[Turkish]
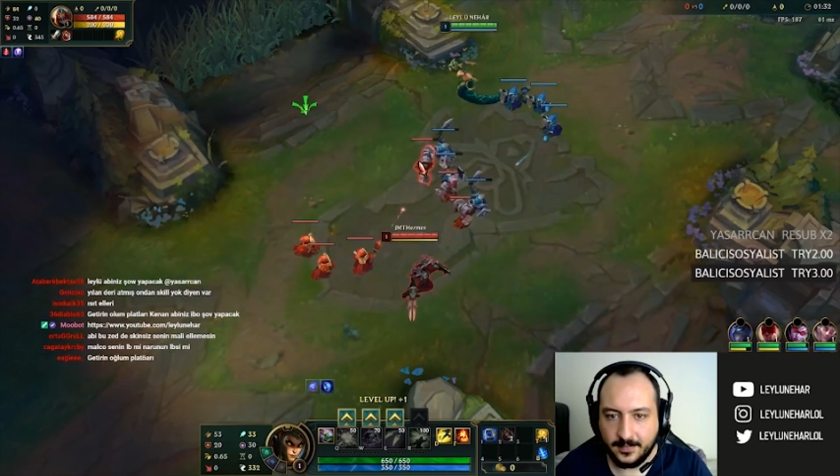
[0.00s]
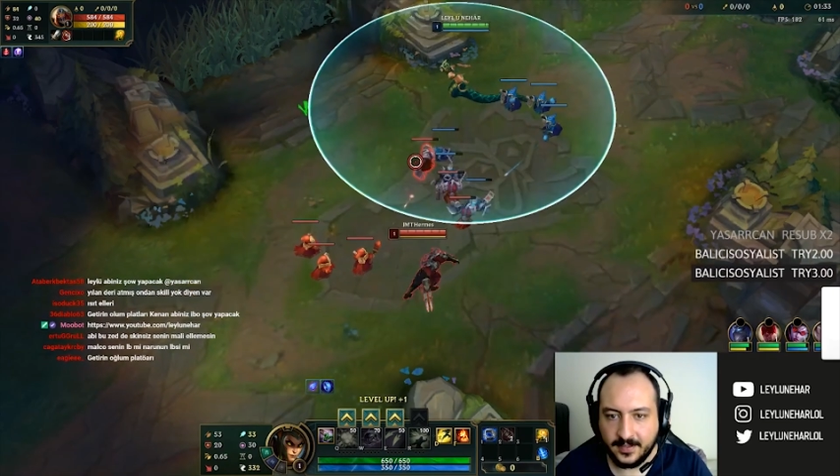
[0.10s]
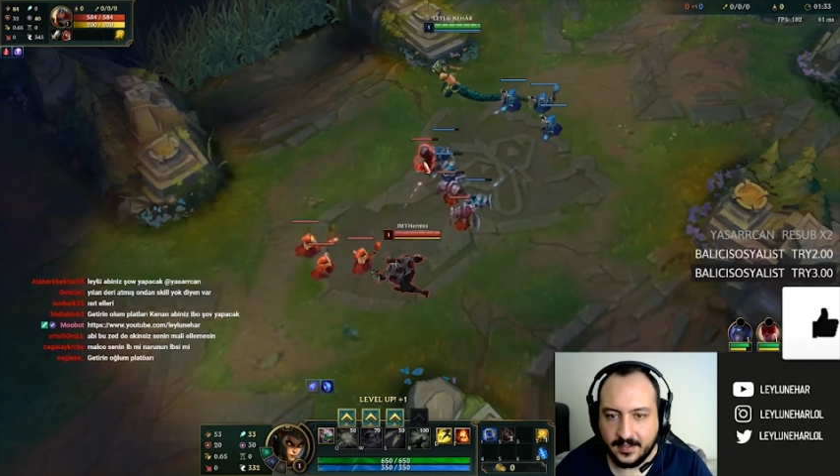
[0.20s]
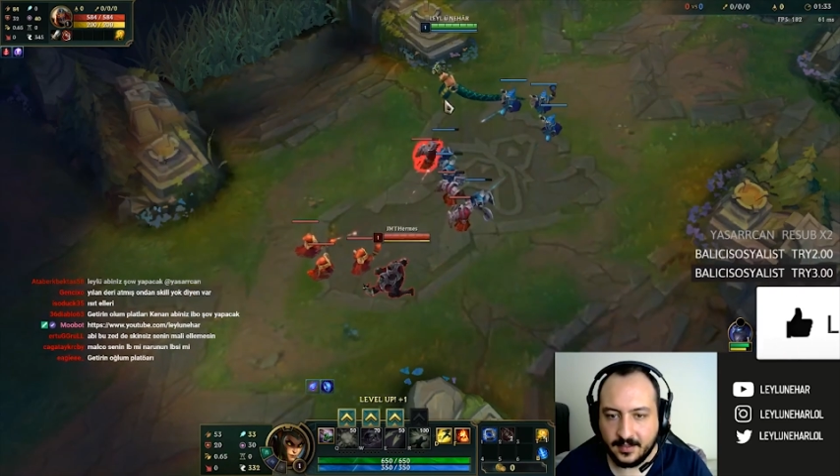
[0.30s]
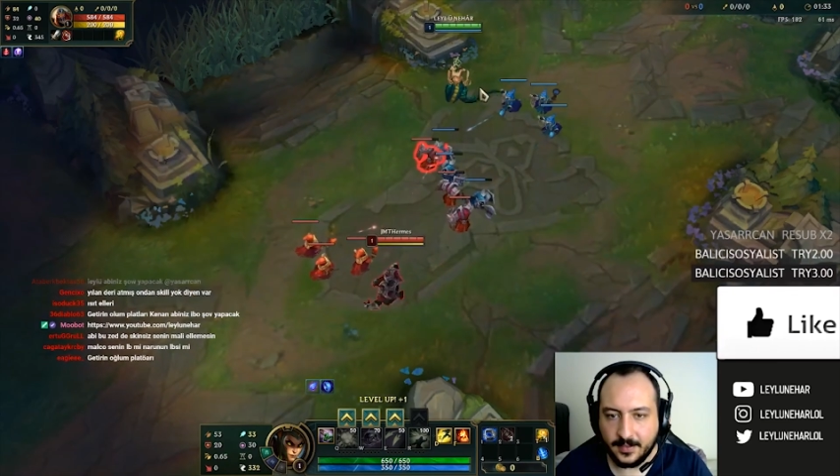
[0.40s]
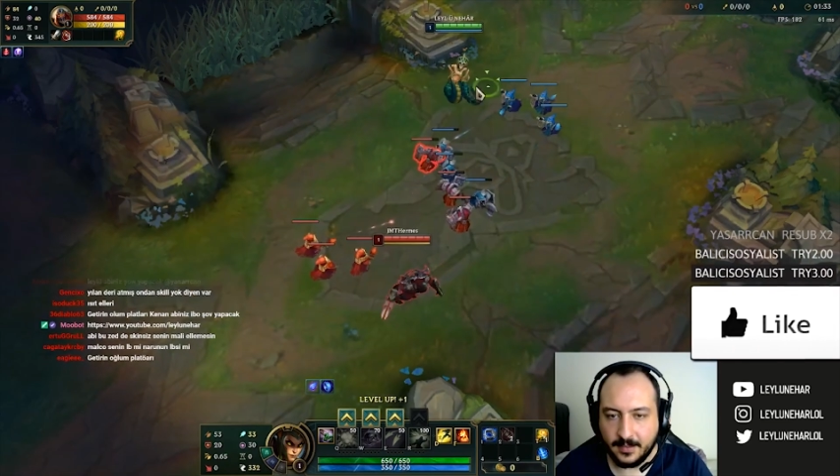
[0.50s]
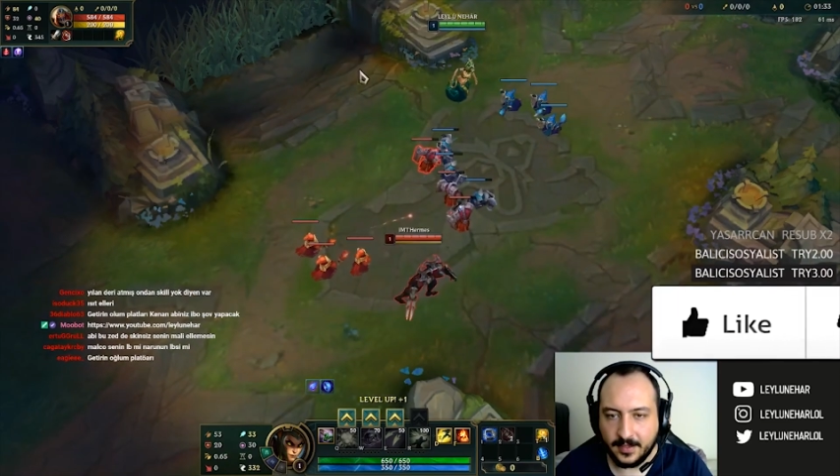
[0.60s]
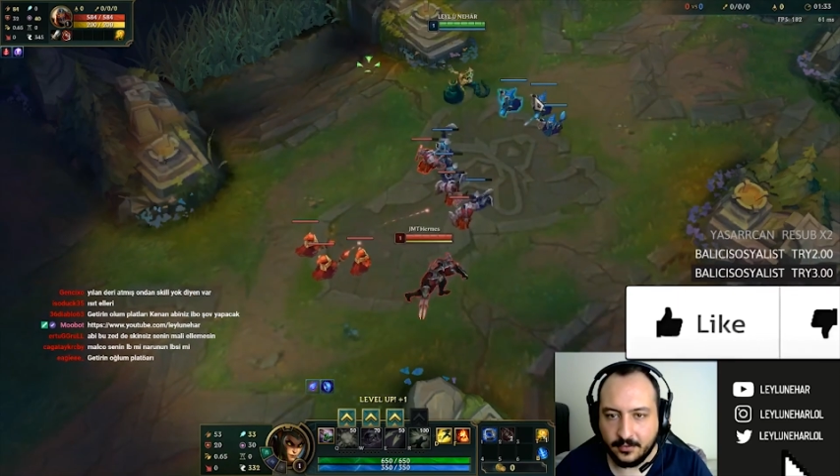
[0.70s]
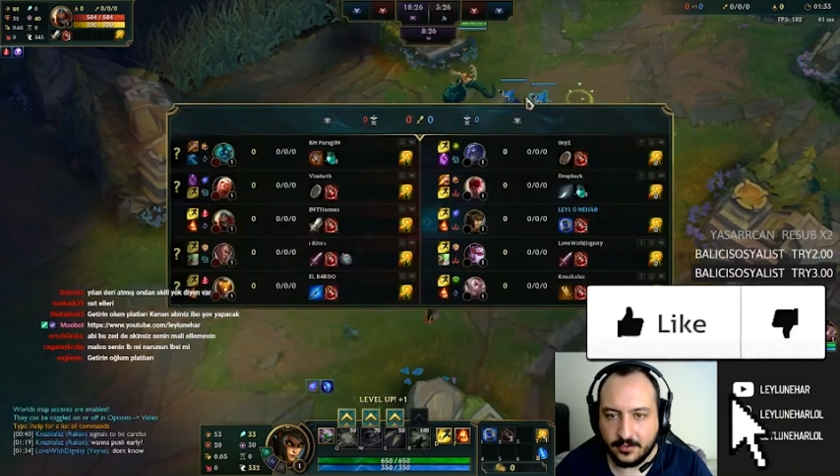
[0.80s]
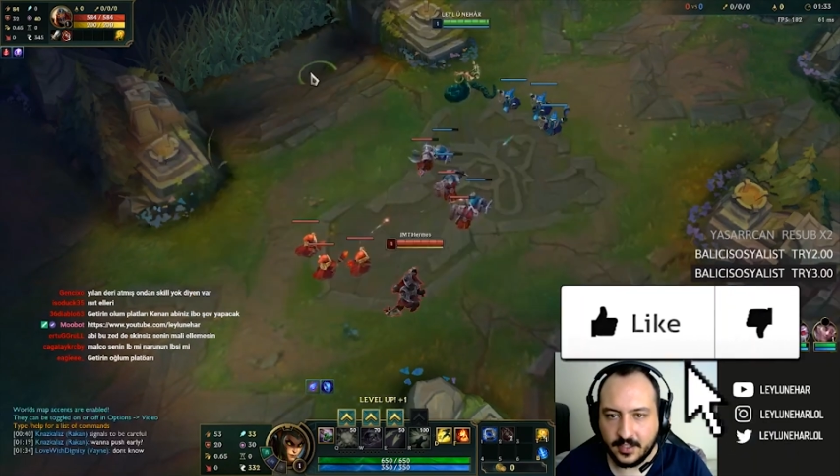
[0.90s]
bildirip
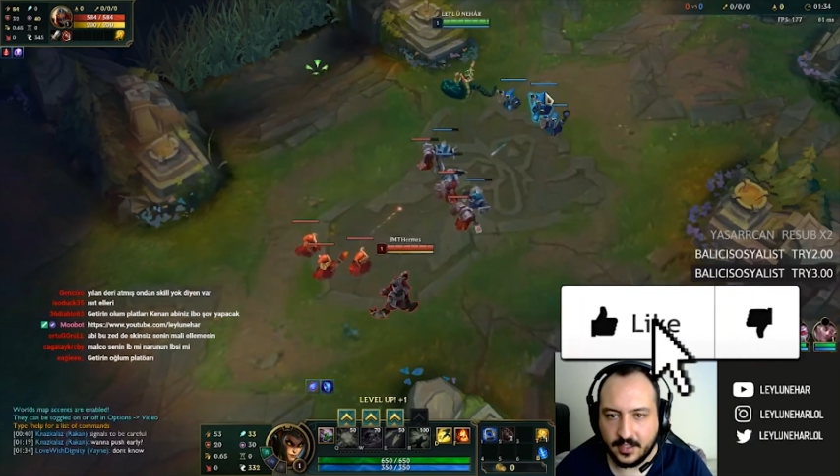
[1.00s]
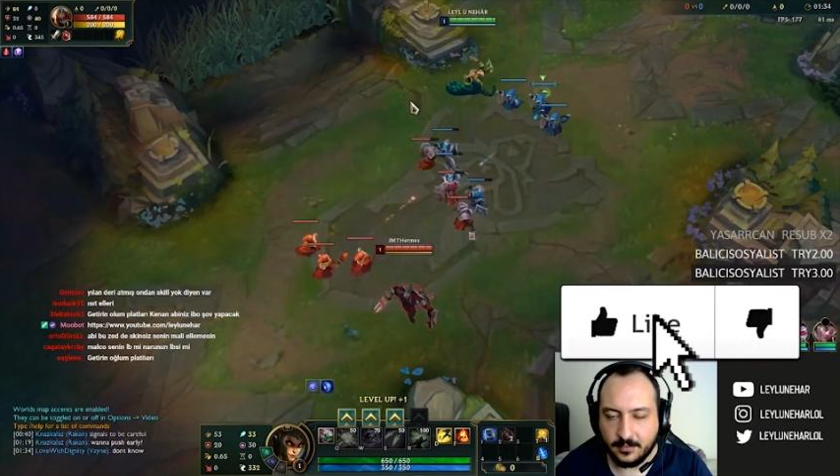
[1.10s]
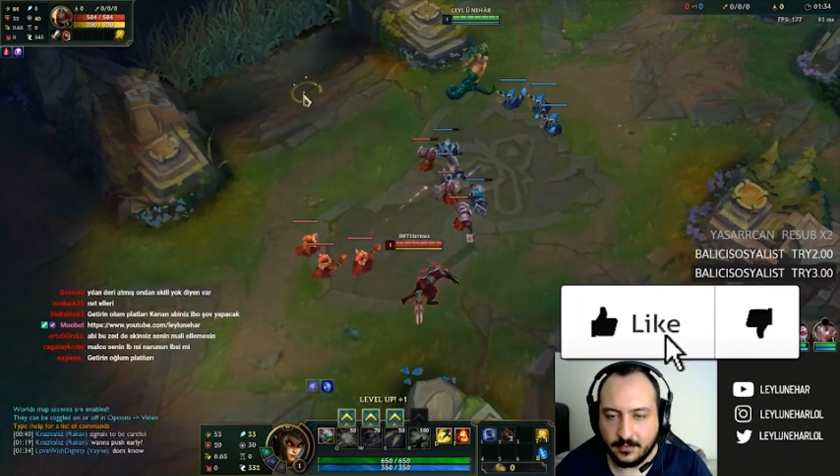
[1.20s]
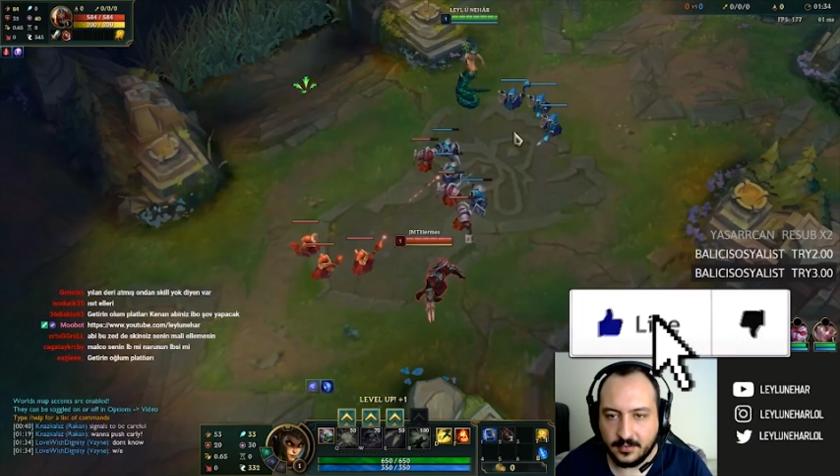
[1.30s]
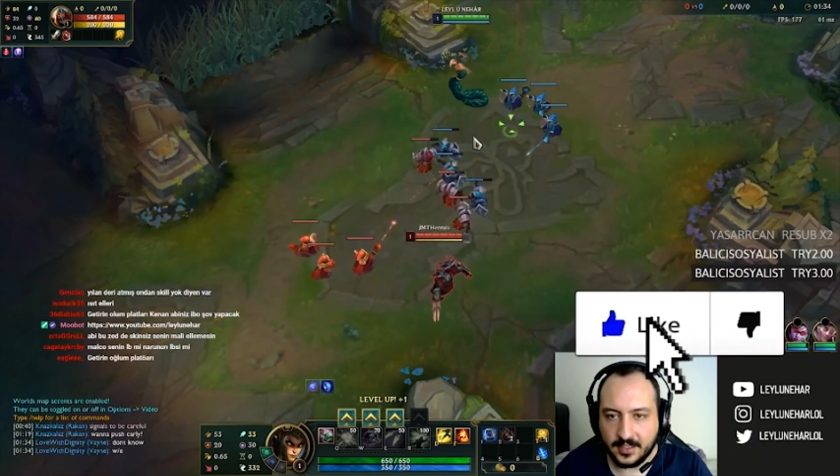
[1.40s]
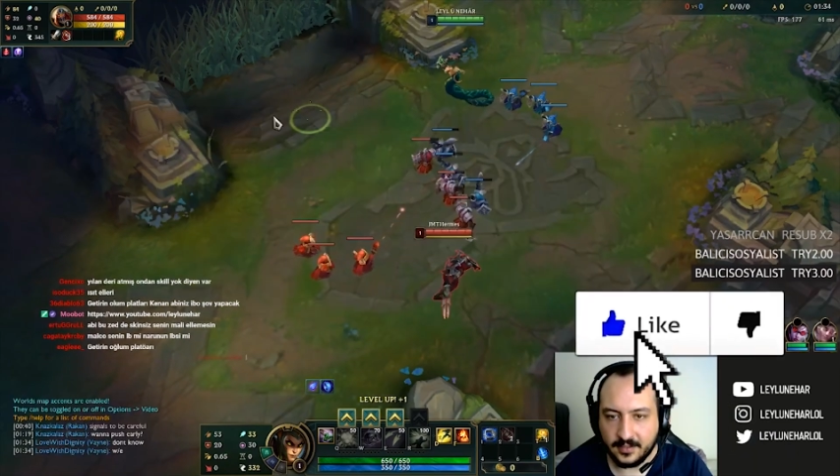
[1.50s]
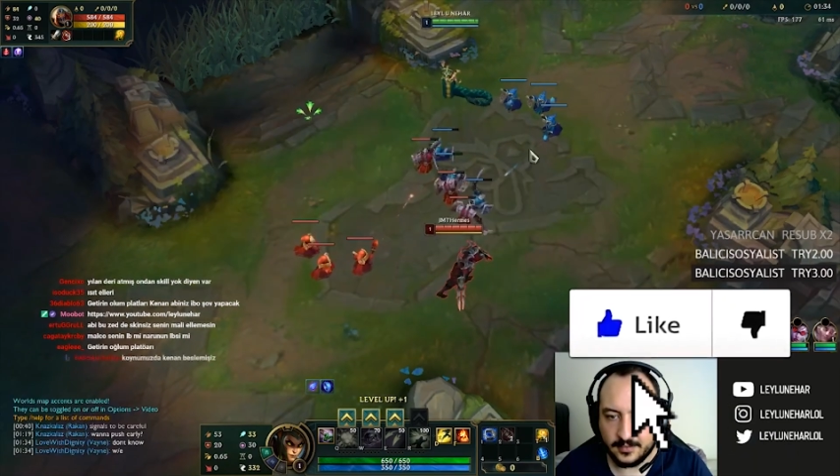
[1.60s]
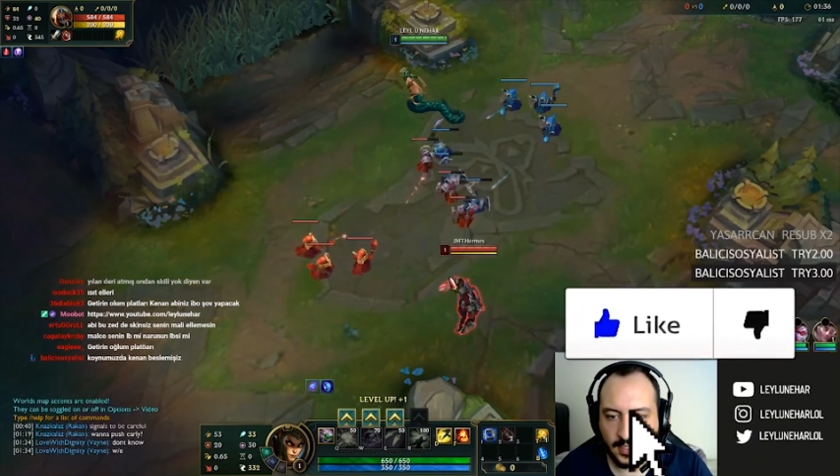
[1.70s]
hemen uzayalım buradan.